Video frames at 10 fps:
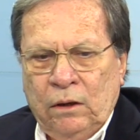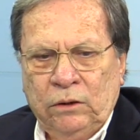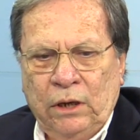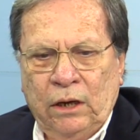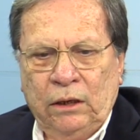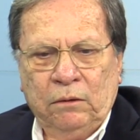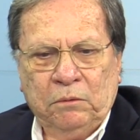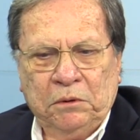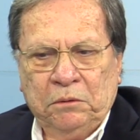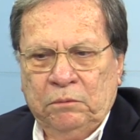Yani
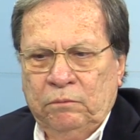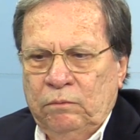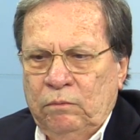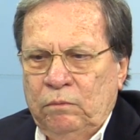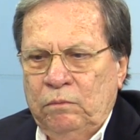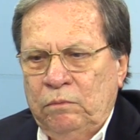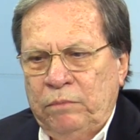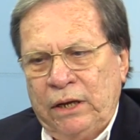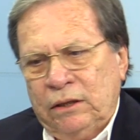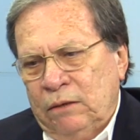e,
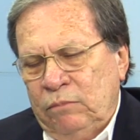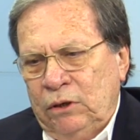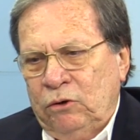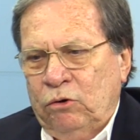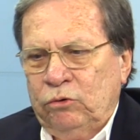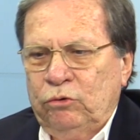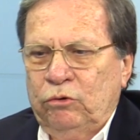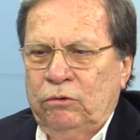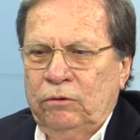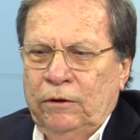ben tabii
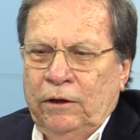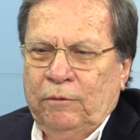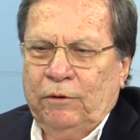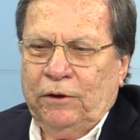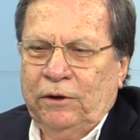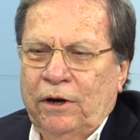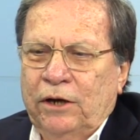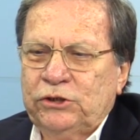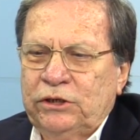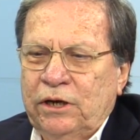konunun e,
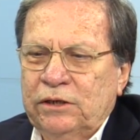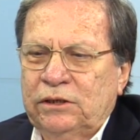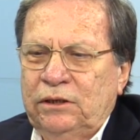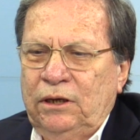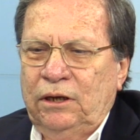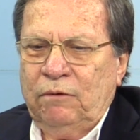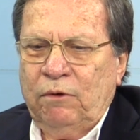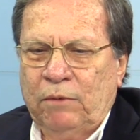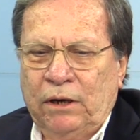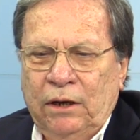aşinası değilim
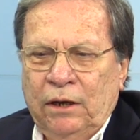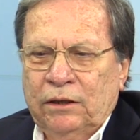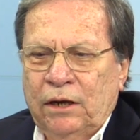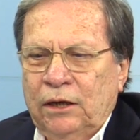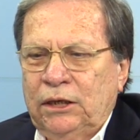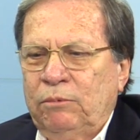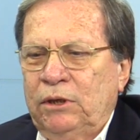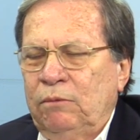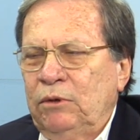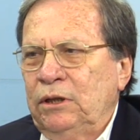ama takip
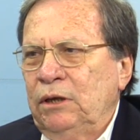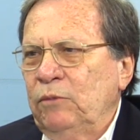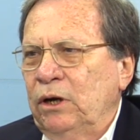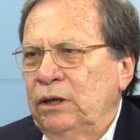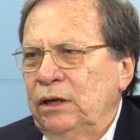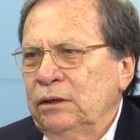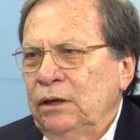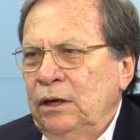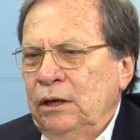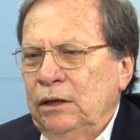edebildiğim kadar
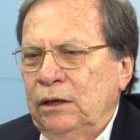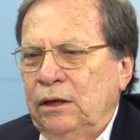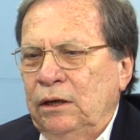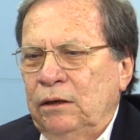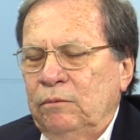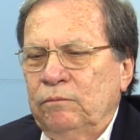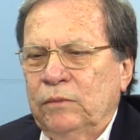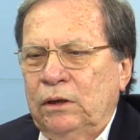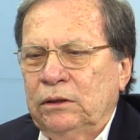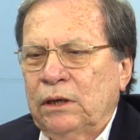e,
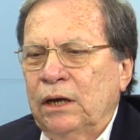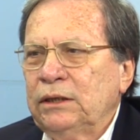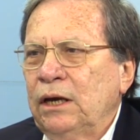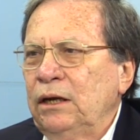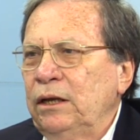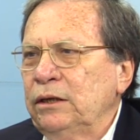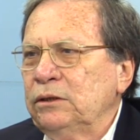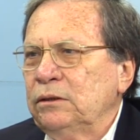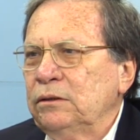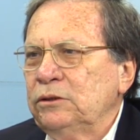
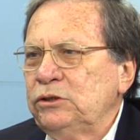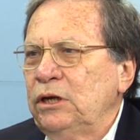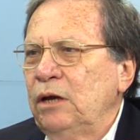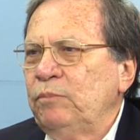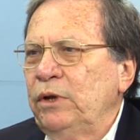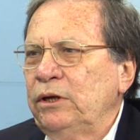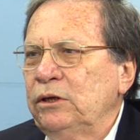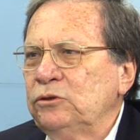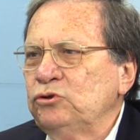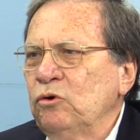tankerlerin,
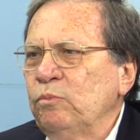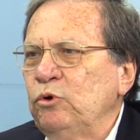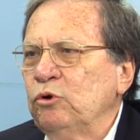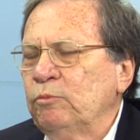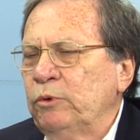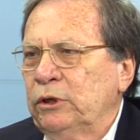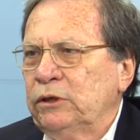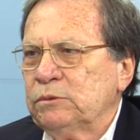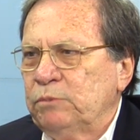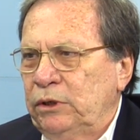şileplerin çok büyük bir
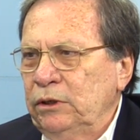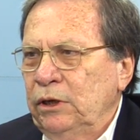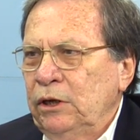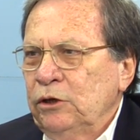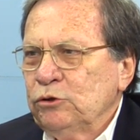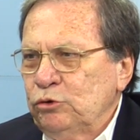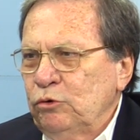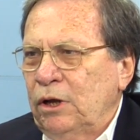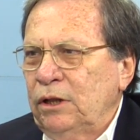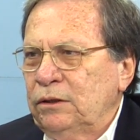kısmının su
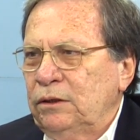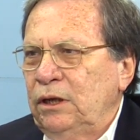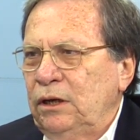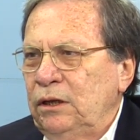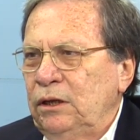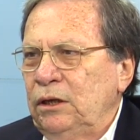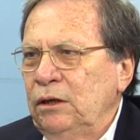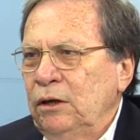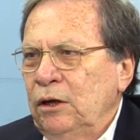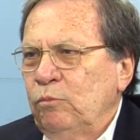altı
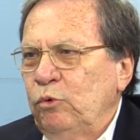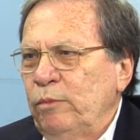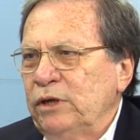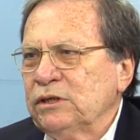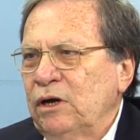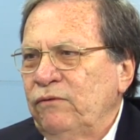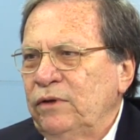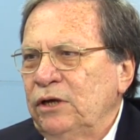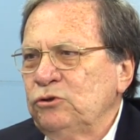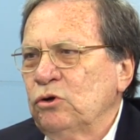derinliği bu
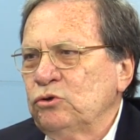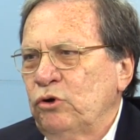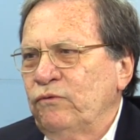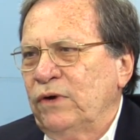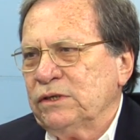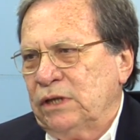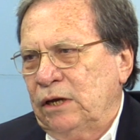mesafeden çok çok fazla.